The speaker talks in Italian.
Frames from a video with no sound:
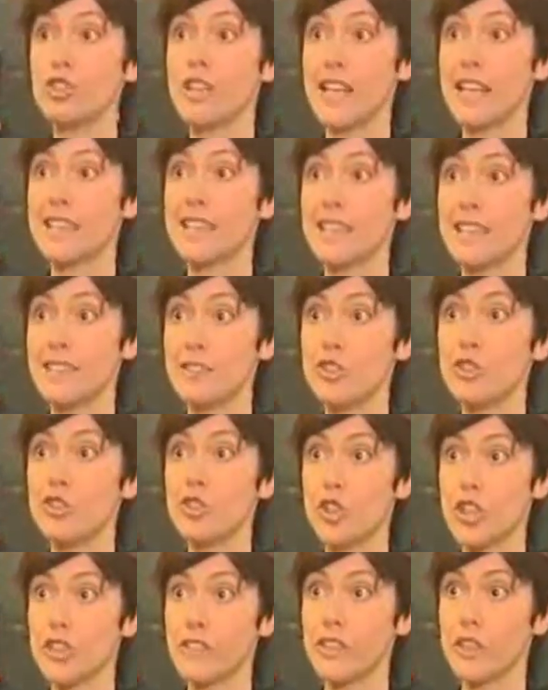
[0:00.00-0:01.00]
della
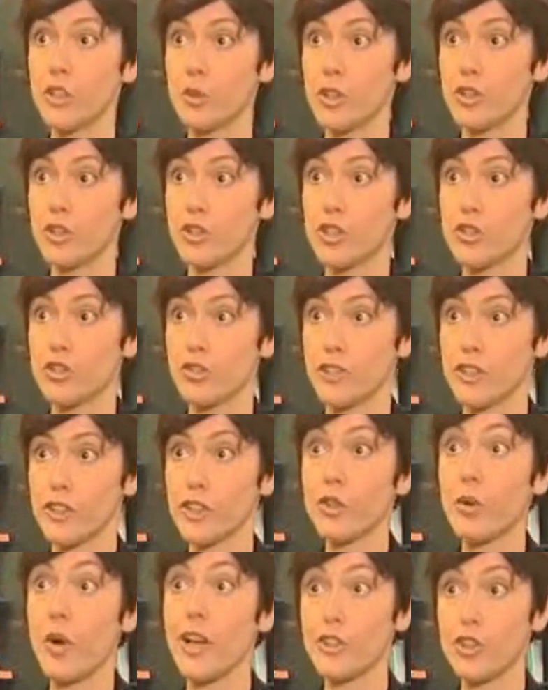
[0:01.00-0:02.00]
televisione 24 ore su
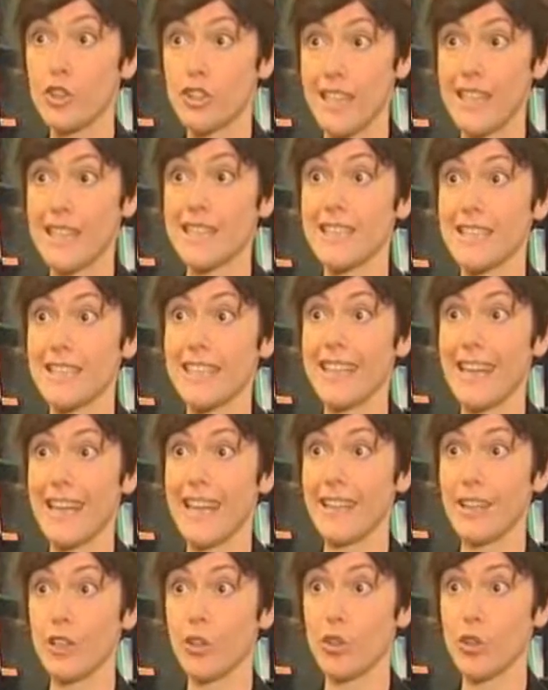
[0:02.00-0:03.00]
24 e della
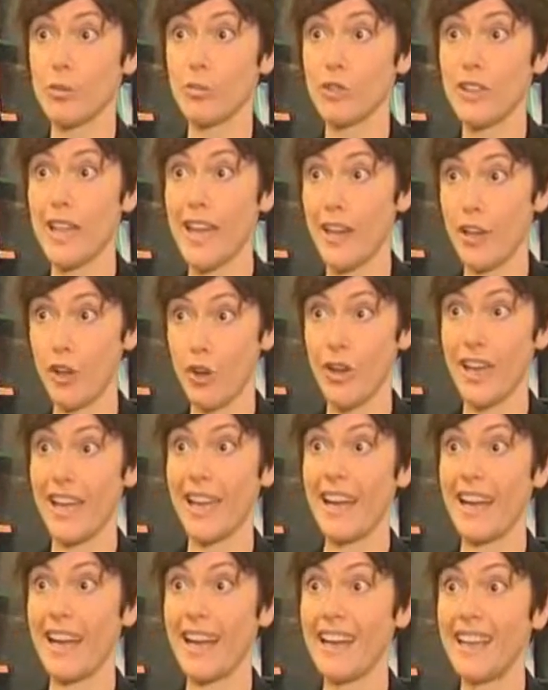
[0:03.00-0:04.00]
CNN, il cui modello
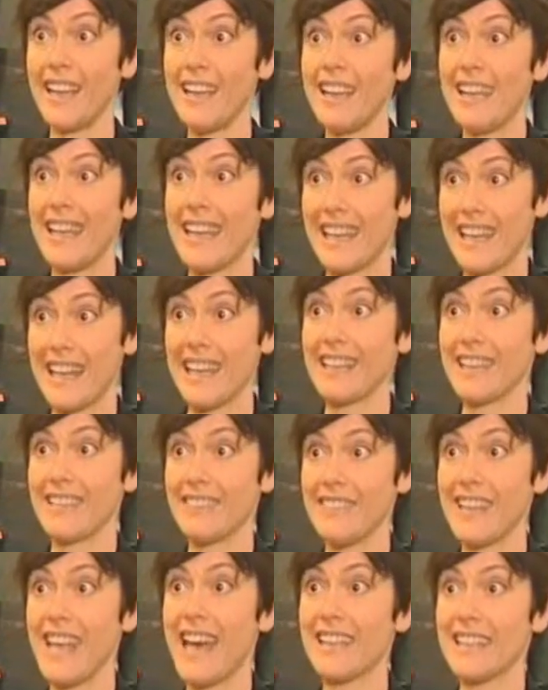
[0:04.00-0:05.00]
era la grande
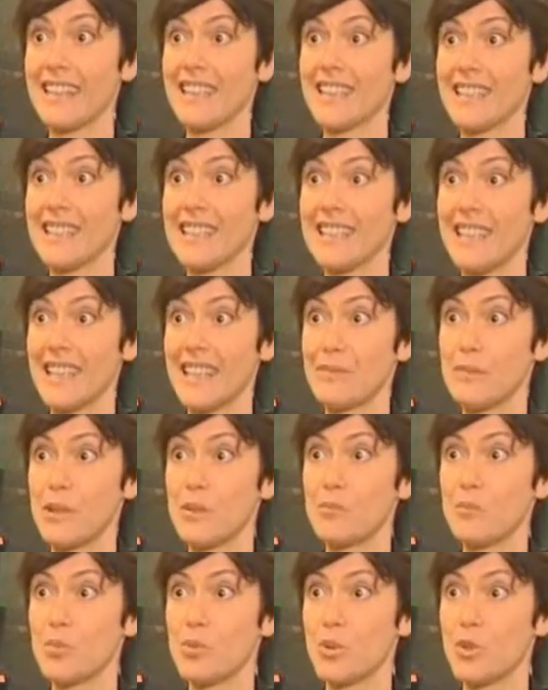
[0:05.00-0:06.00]
inviata Cristiana
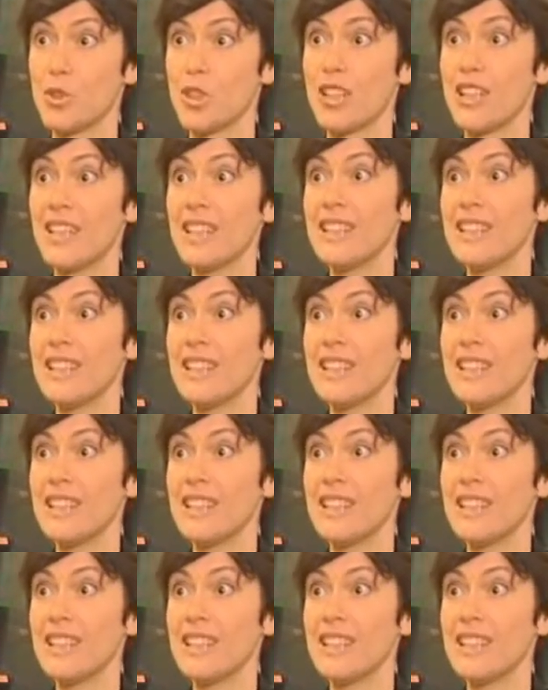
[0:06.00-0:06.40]
Manpour.